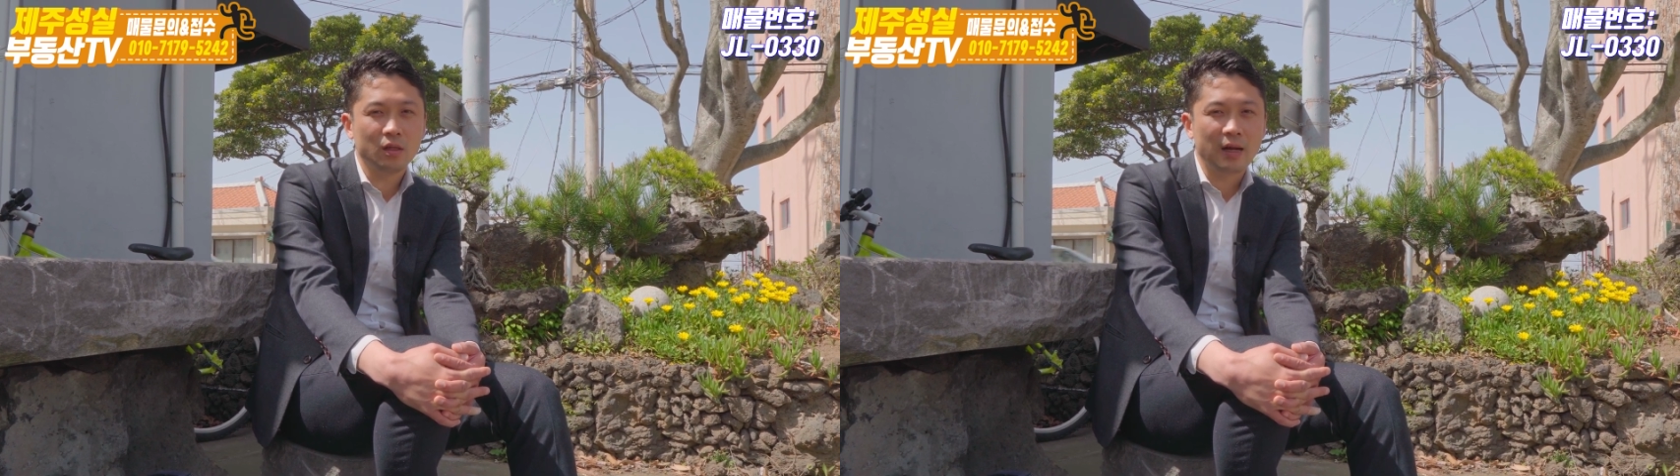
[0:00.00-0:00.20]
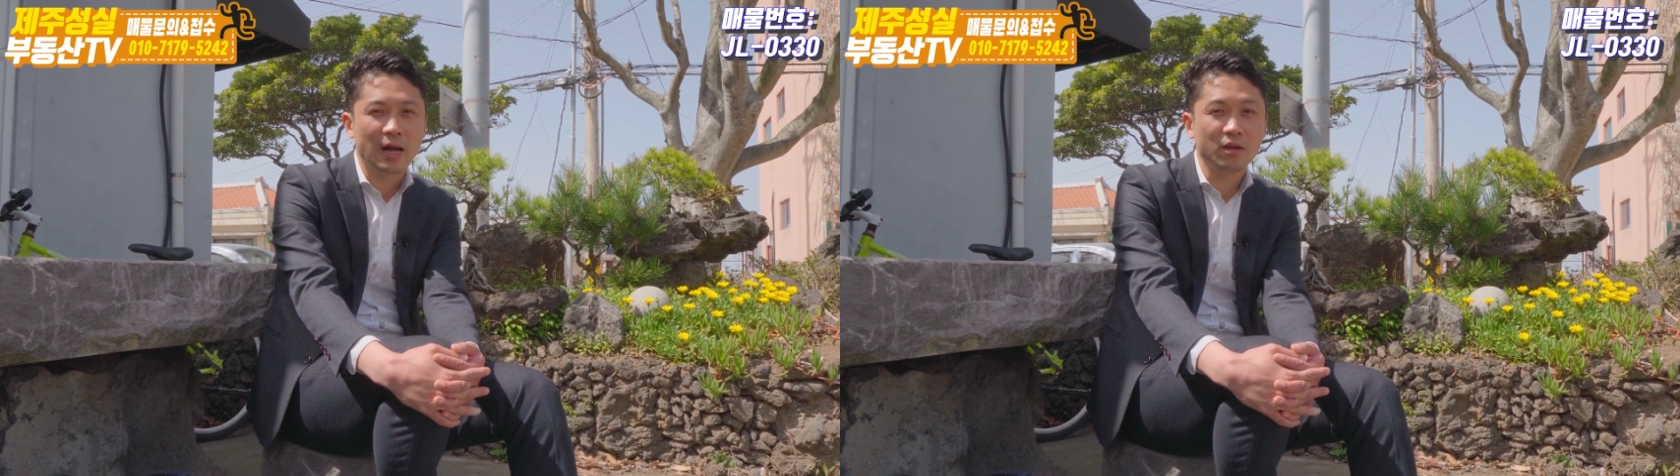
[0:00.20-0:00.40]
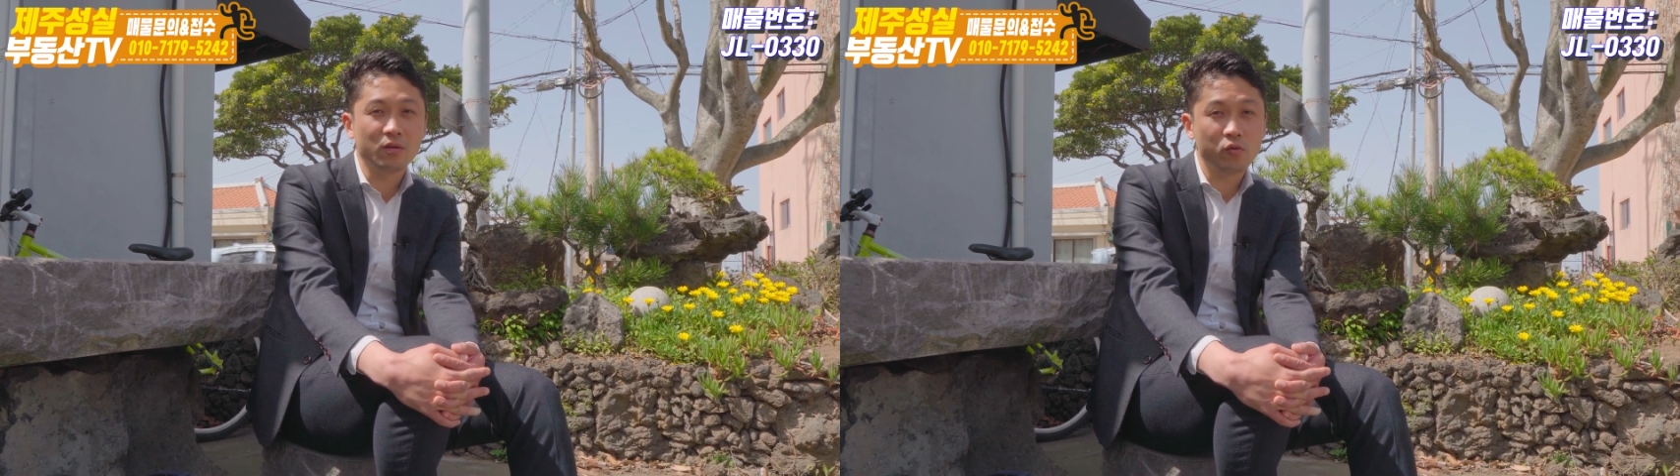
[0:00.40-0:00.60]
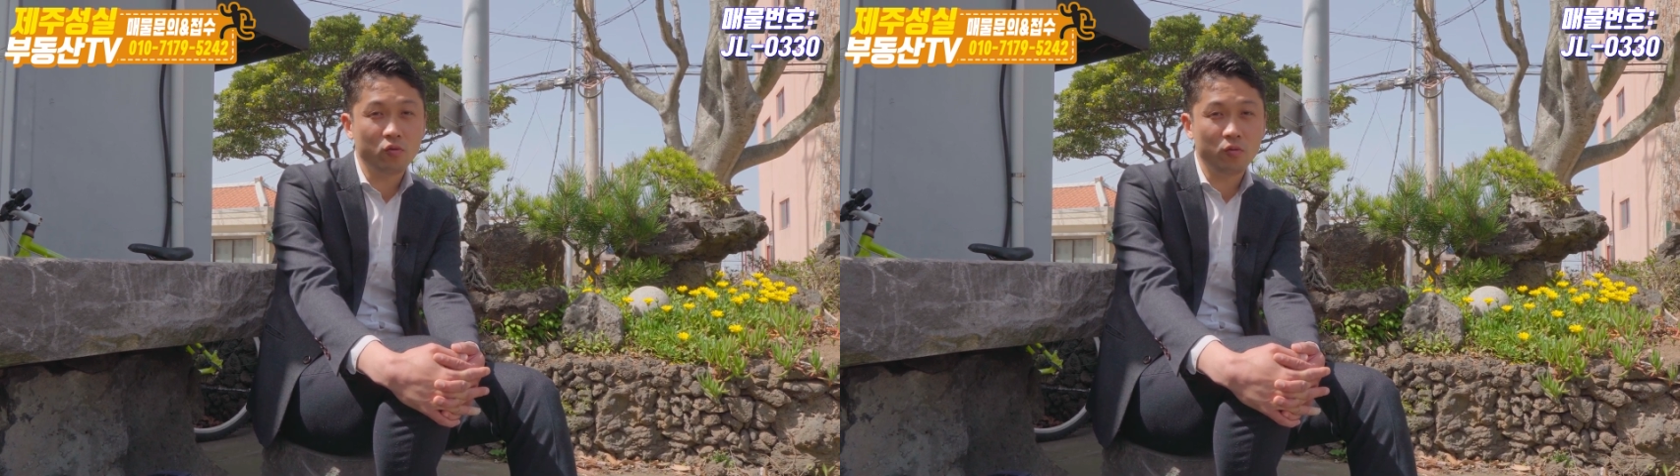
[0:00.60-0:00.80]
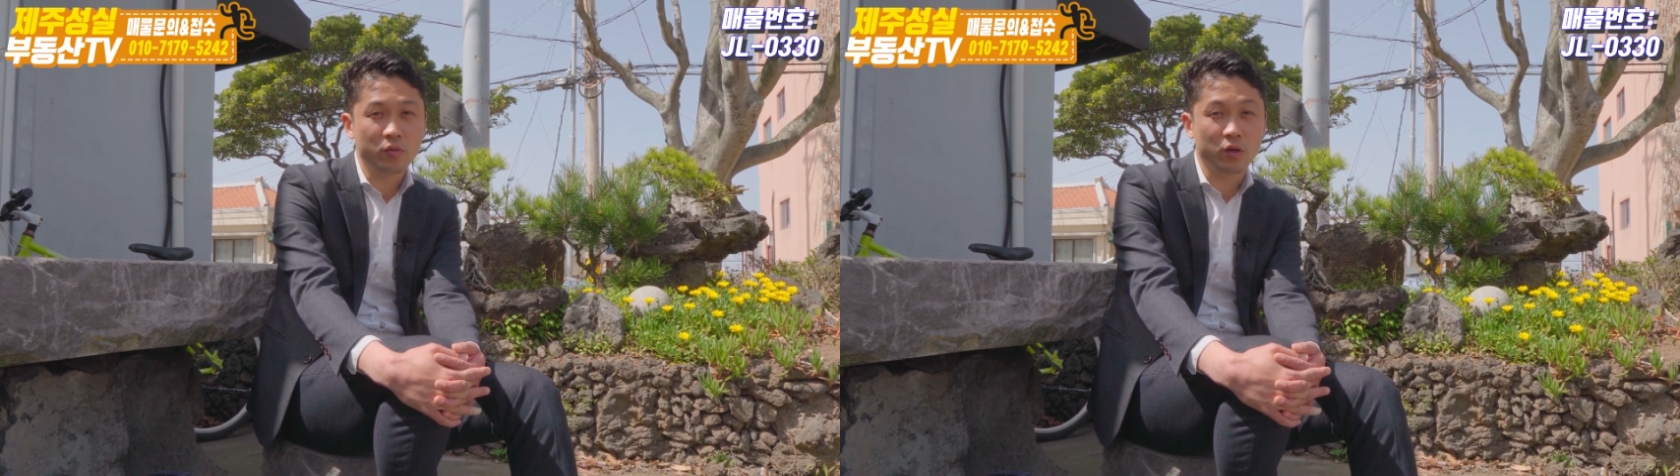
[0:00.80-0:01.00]
가격을
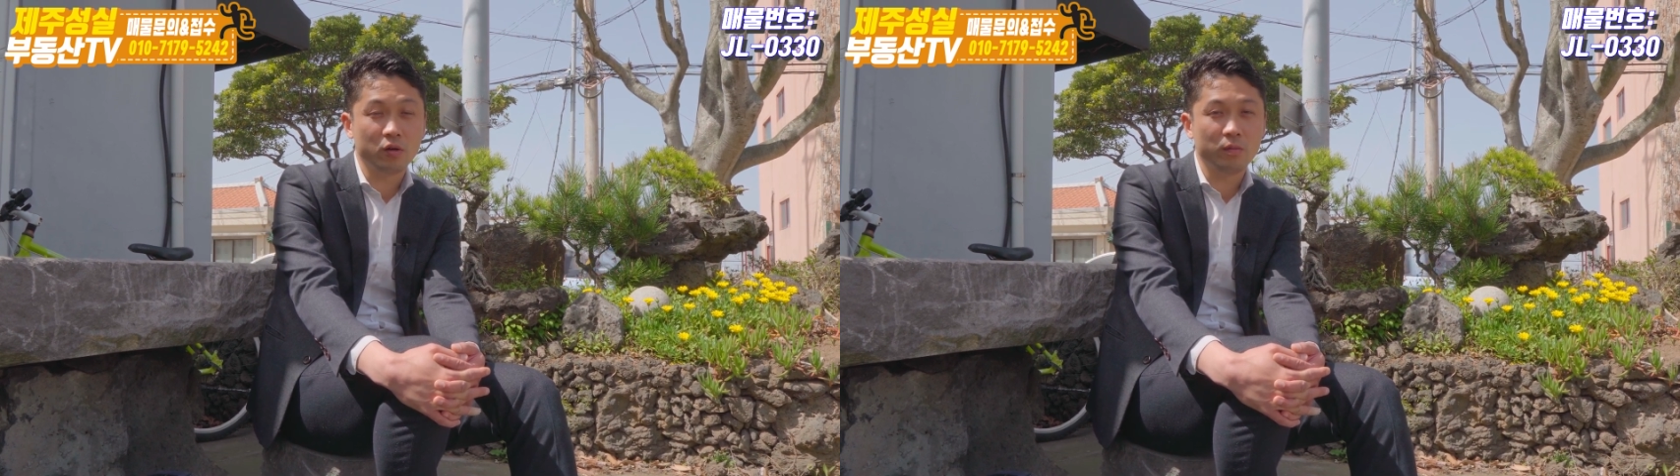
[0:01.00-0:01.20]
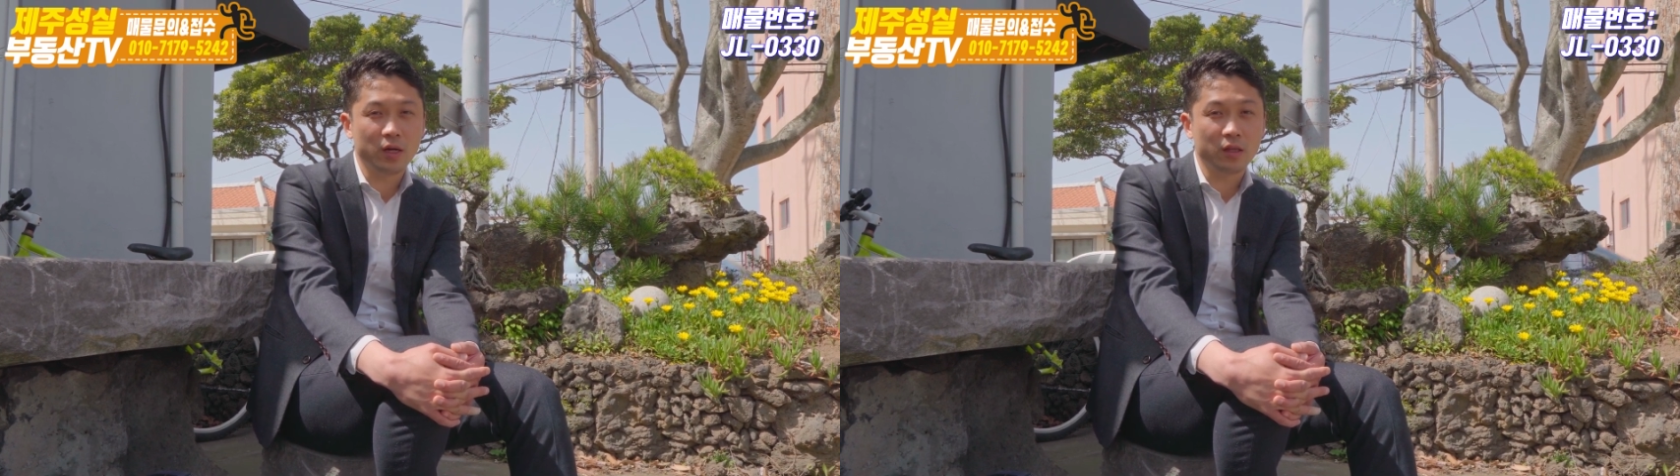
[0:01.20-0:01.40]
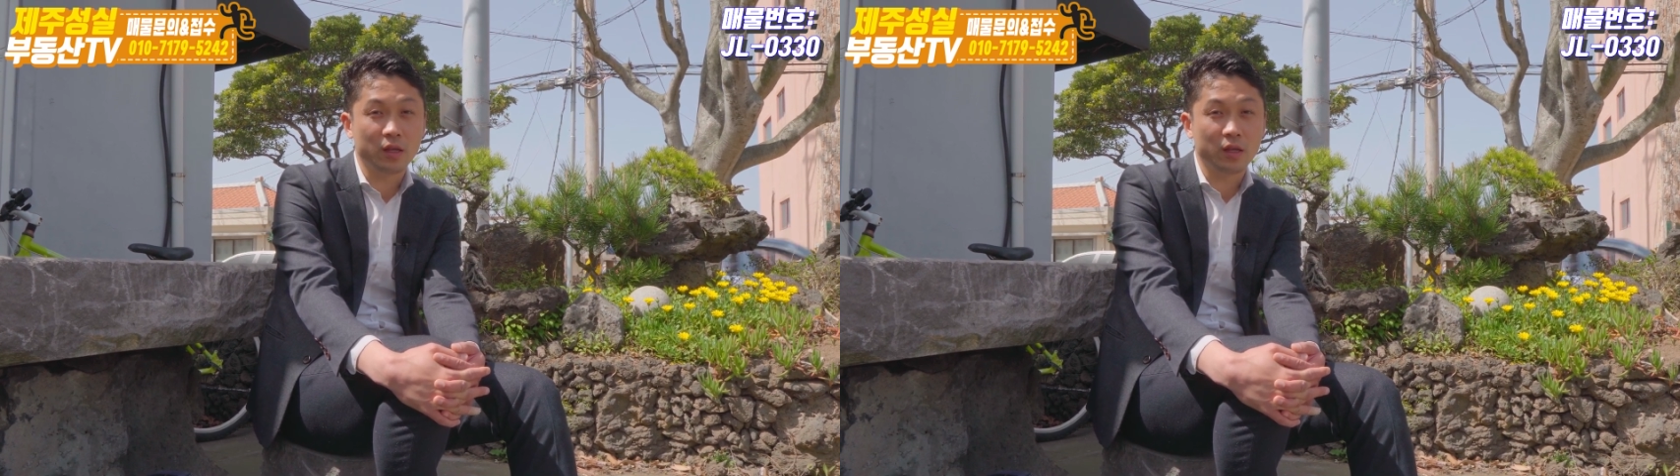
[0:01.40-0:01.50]
조금 저렴하게